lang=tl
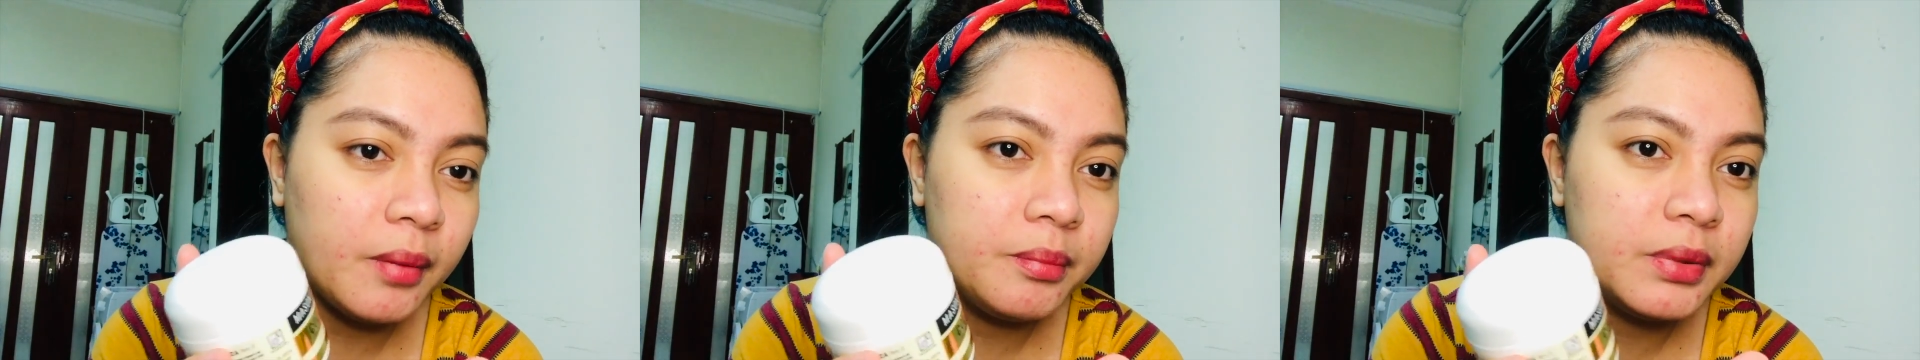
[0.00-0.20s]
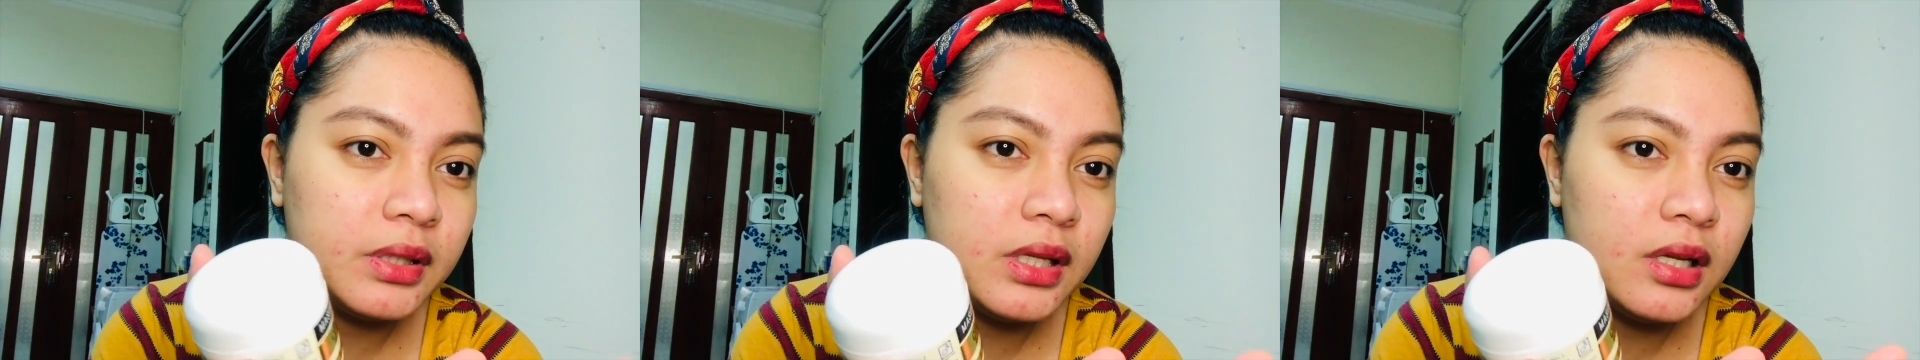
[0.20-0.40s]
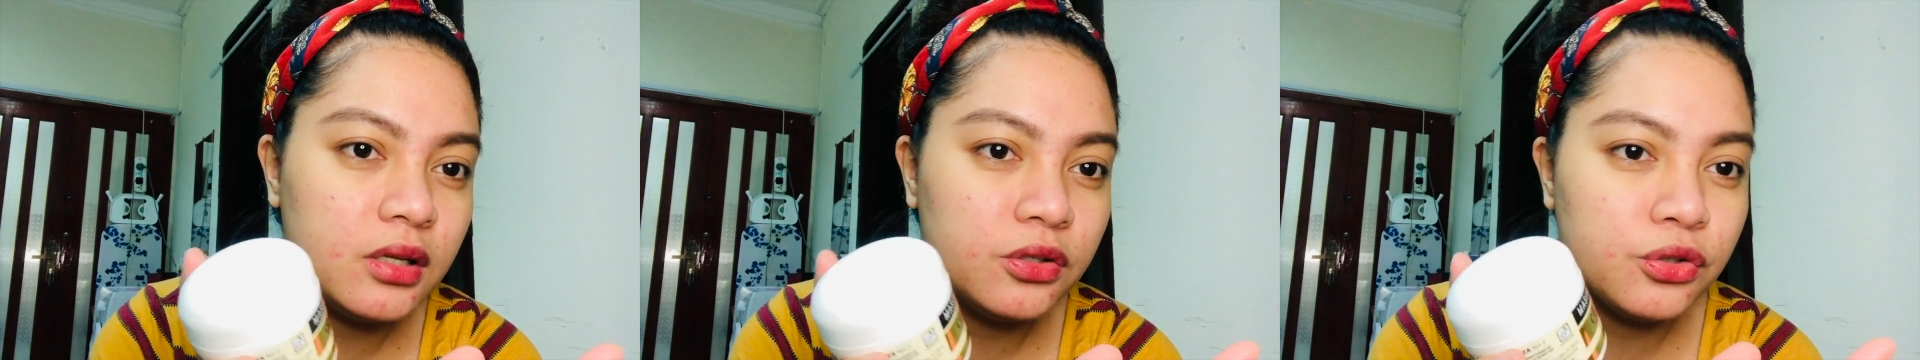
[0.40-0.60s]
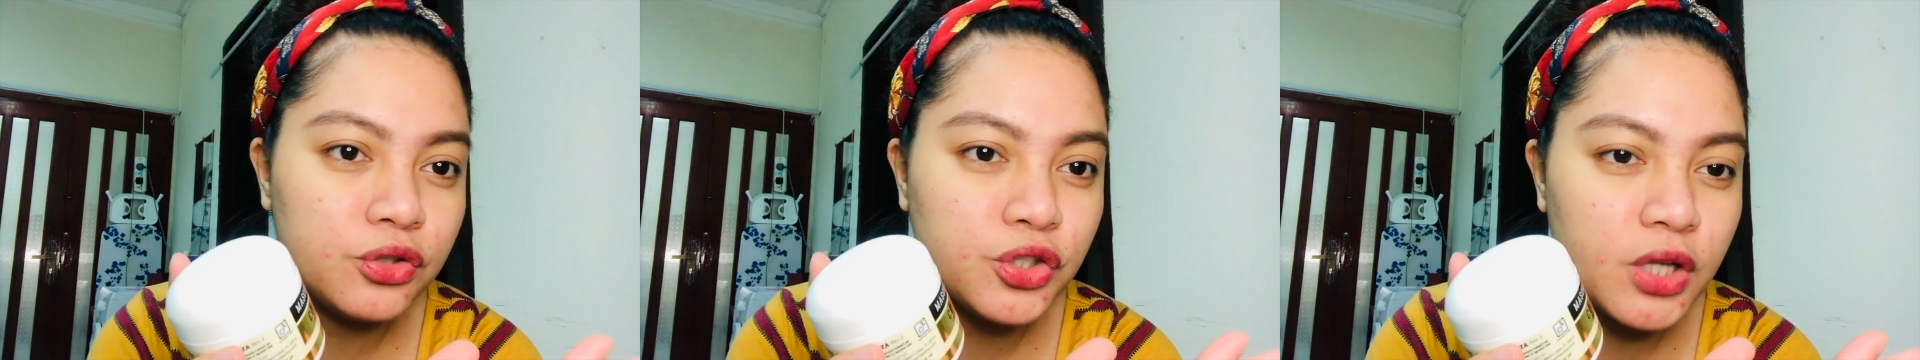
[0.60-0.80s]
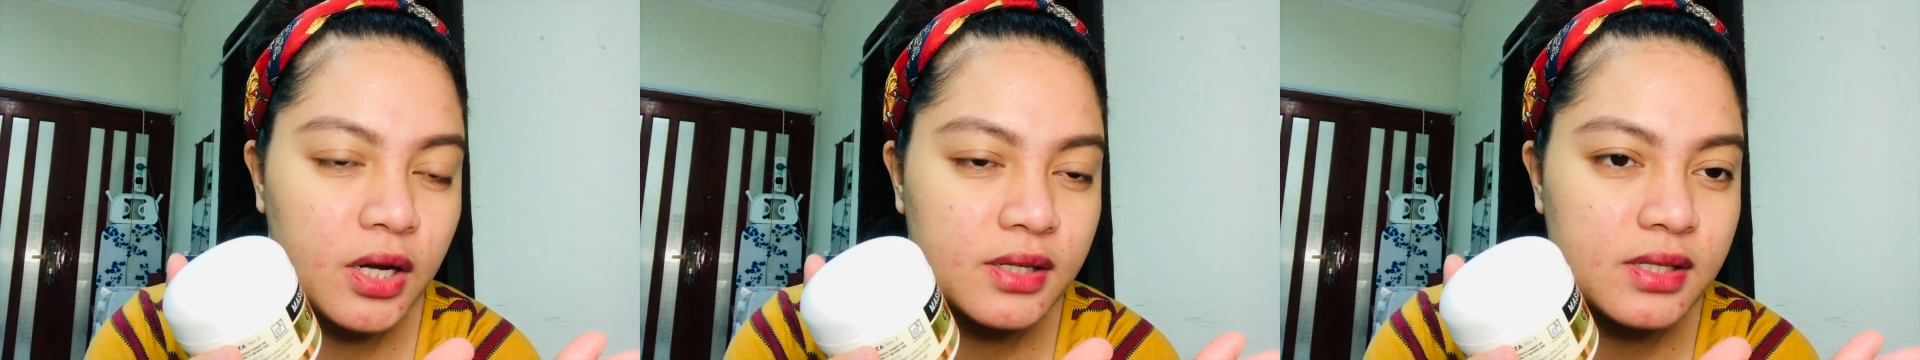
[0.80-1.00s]
binili nyo
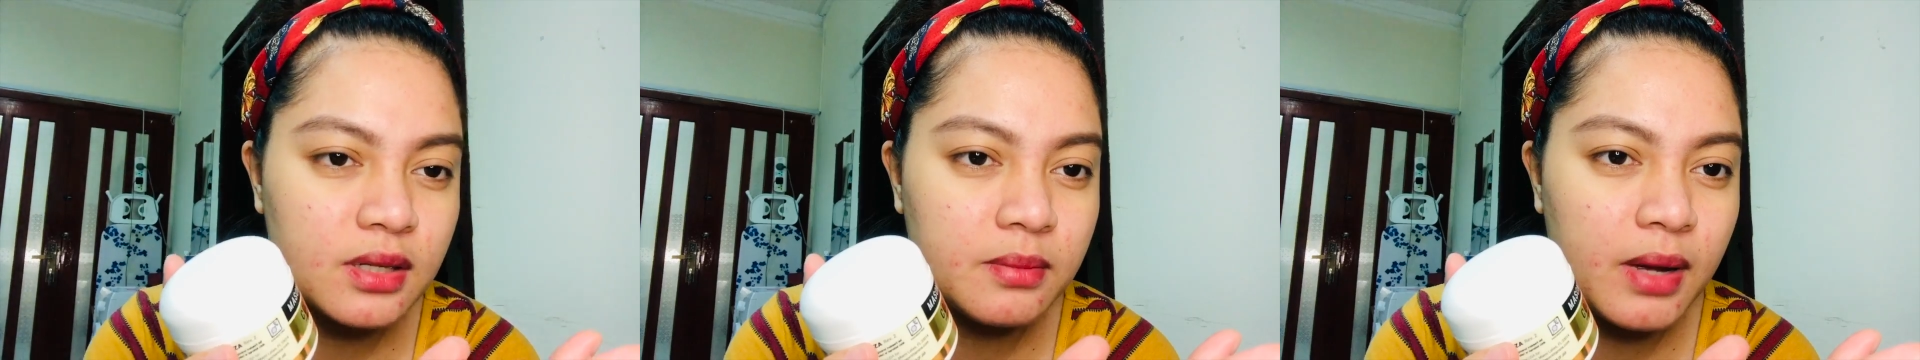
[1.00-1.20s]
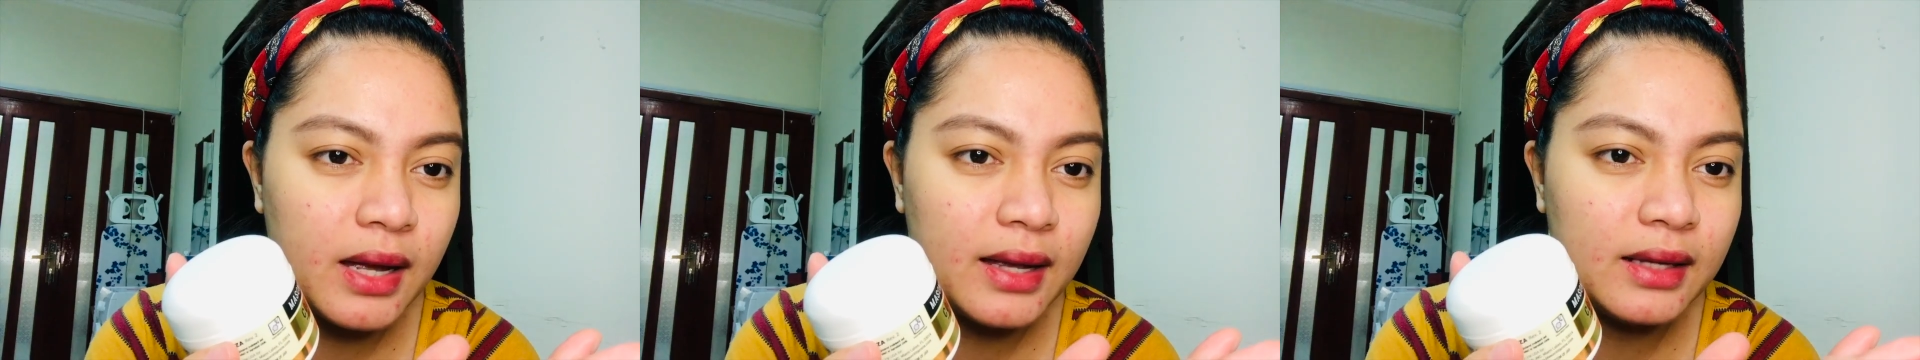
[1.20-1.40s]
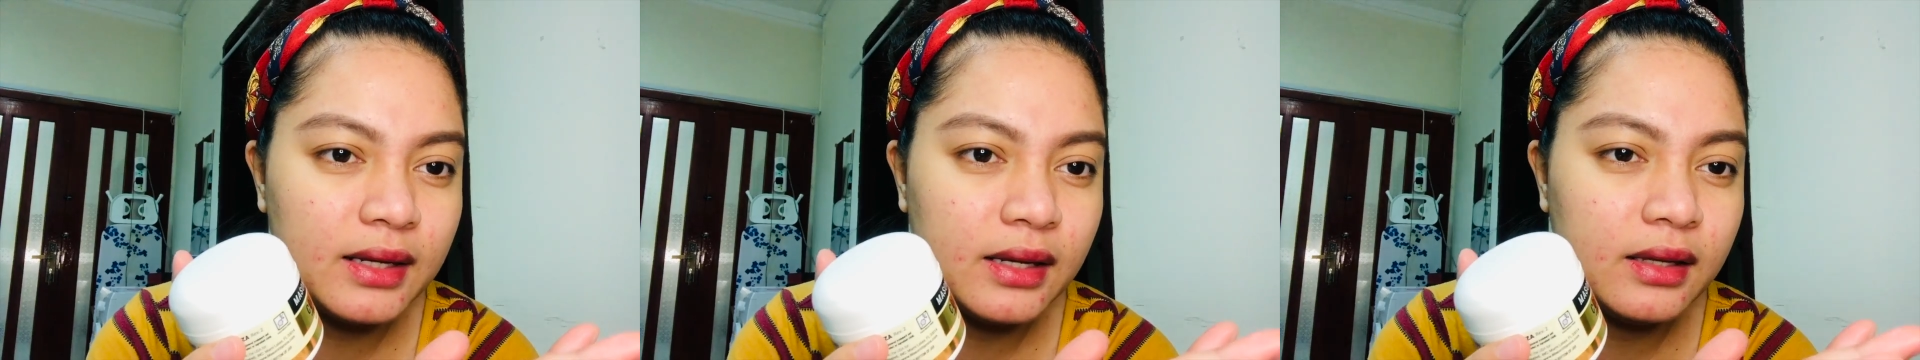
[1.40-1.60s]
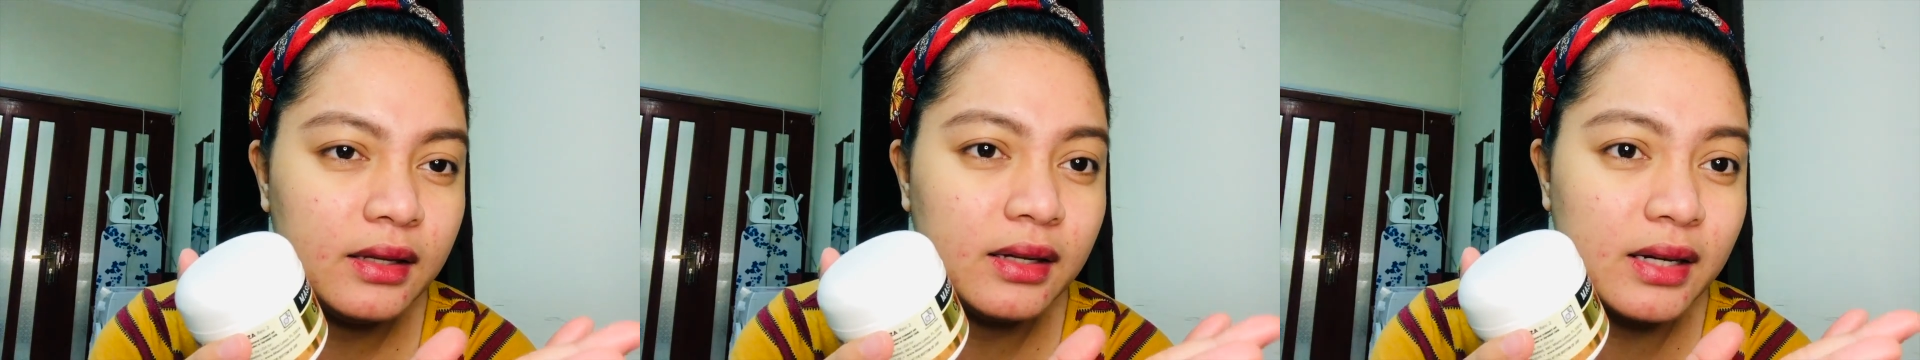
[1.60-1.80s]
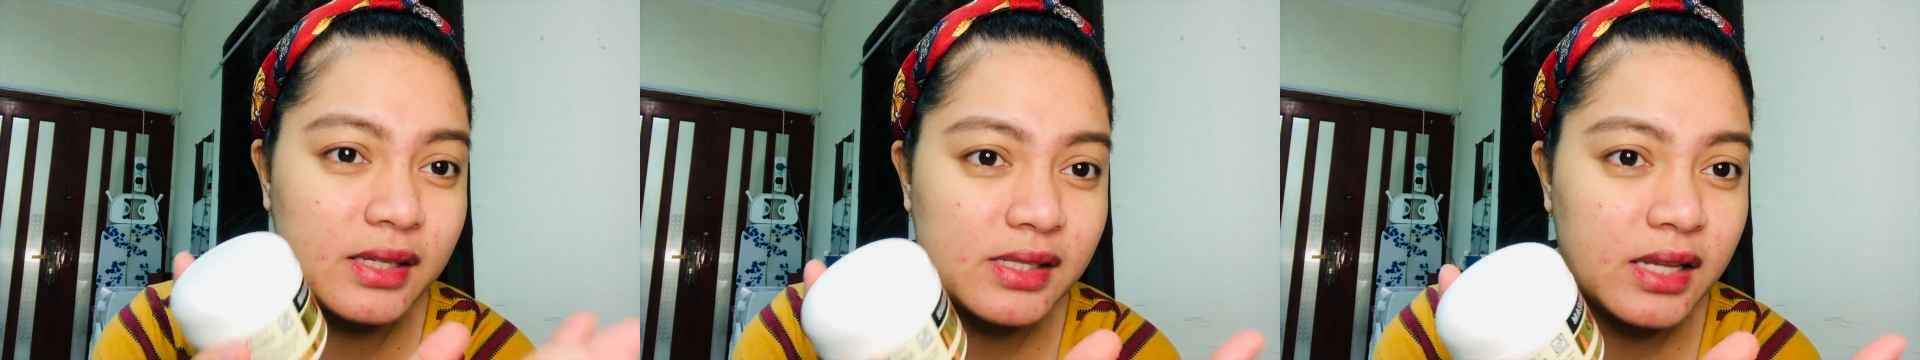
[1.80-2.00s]
siya sa mga
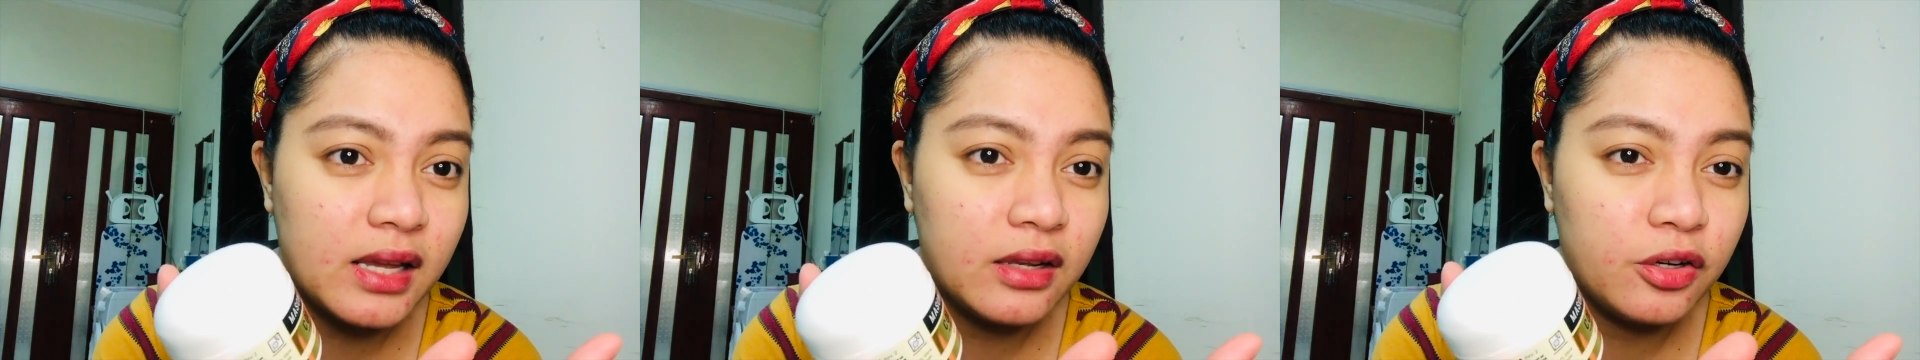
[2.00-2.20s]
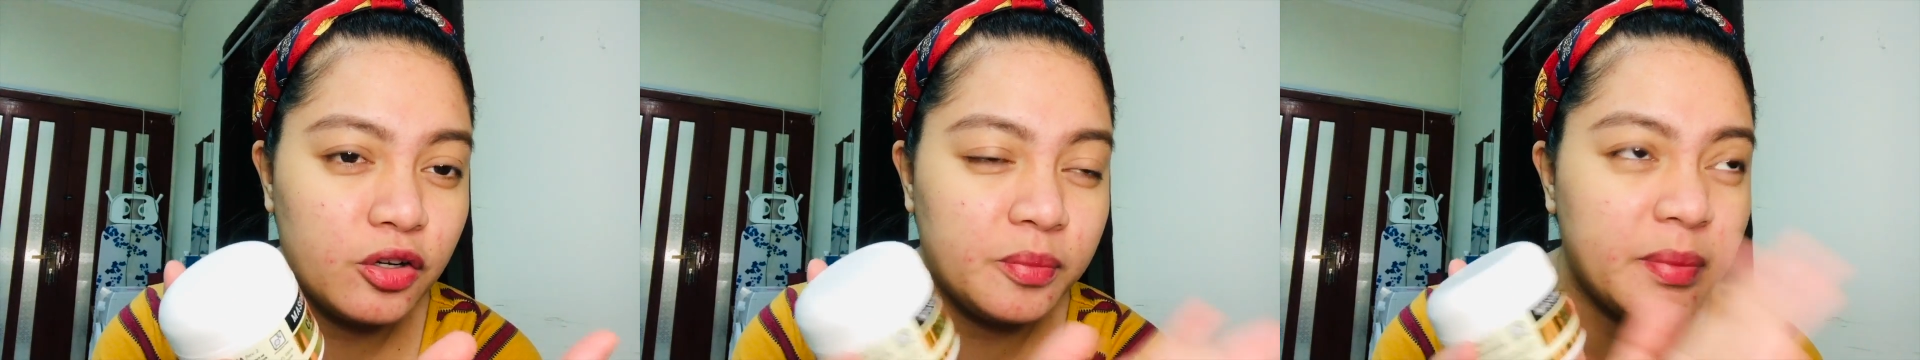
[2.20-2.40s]
reseller.